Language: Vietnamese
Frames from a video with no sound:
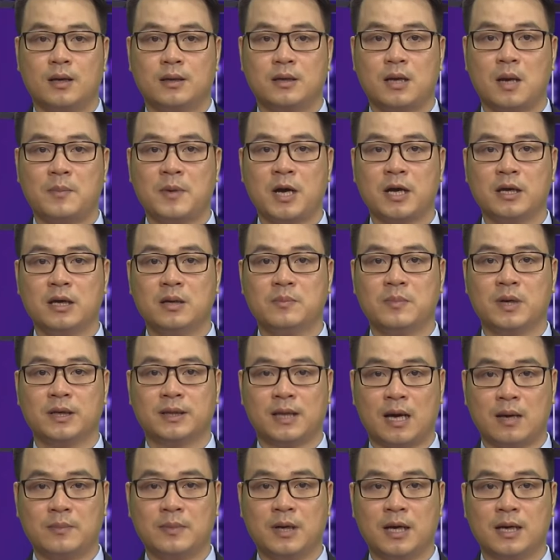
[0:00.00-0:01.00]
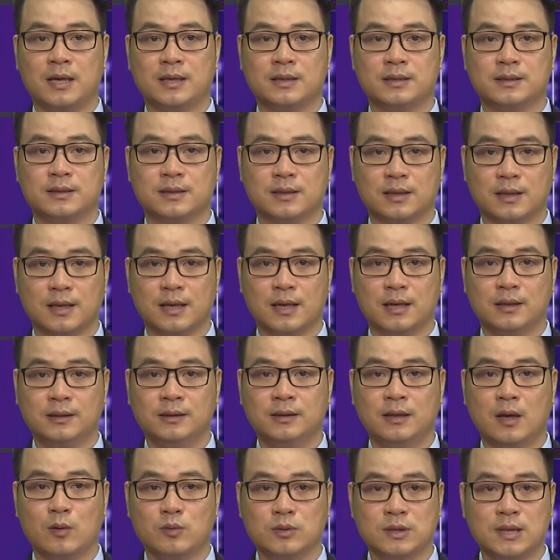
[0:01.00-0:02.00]
Năm 2018 này, dự
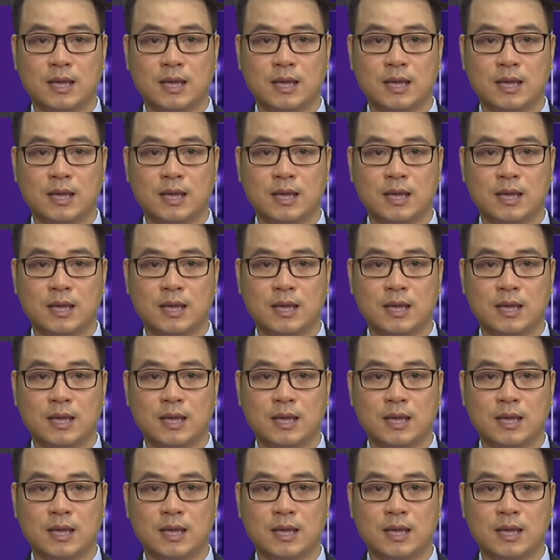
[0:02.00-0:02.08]
kiến nông